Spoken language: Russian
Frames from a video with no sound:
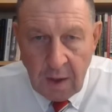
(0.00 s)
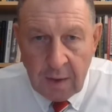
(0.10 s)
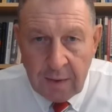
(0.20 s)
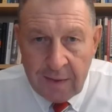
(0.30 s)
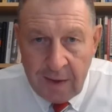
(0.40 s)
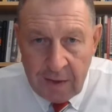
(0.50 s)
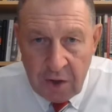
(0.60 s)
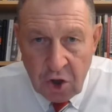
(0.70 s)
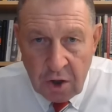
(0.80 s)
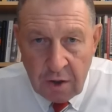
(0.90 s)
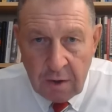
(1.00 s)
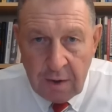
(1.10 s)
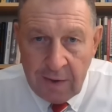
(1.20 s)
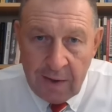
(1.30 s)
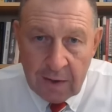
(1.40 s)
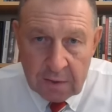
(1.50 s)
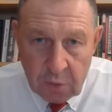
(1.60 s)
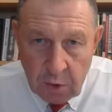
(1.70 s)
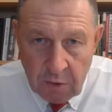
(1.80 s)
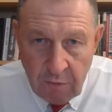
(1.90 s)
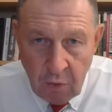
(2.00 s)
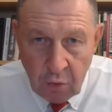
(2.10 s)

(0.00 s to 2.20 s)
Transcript: Это наличие или отсутствие